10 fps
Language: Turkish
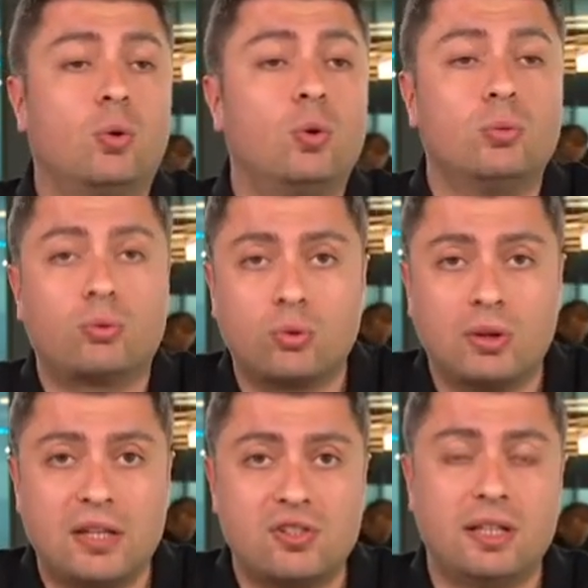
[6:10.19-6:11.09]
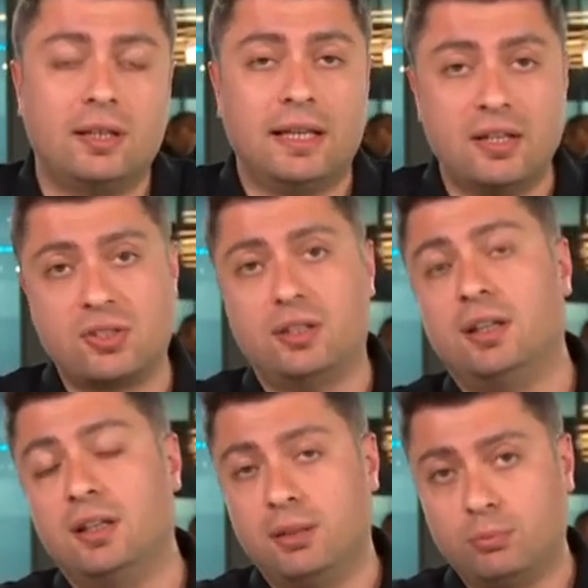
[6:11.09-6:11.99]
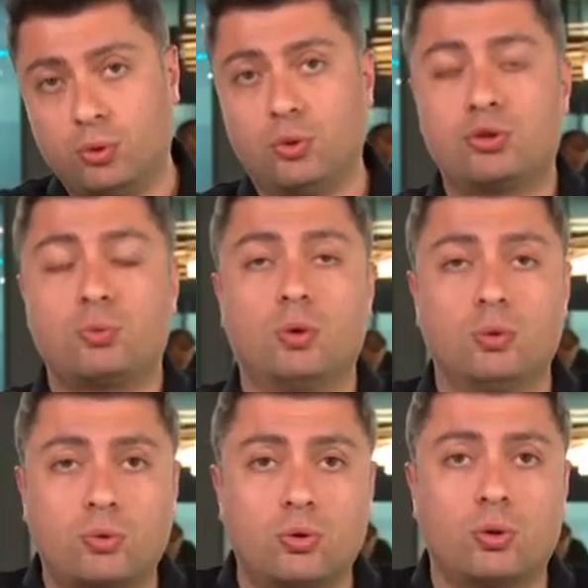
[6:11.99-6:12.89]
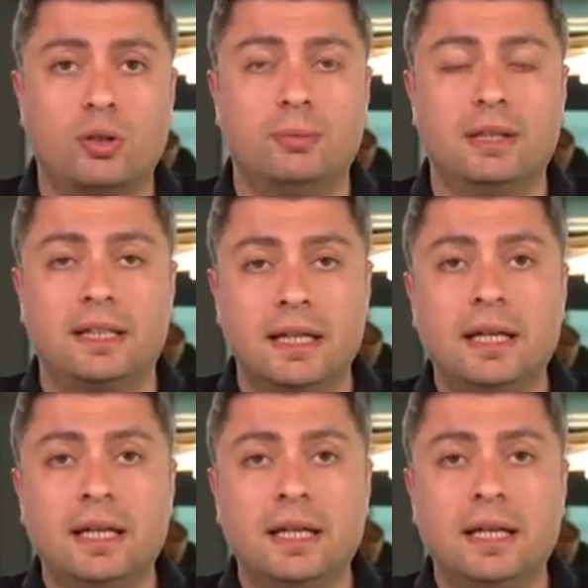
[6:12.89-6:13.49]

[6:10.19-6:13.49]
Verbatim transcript: Olumsuz geç, geç e, bu görüşme olumsuz olabilir.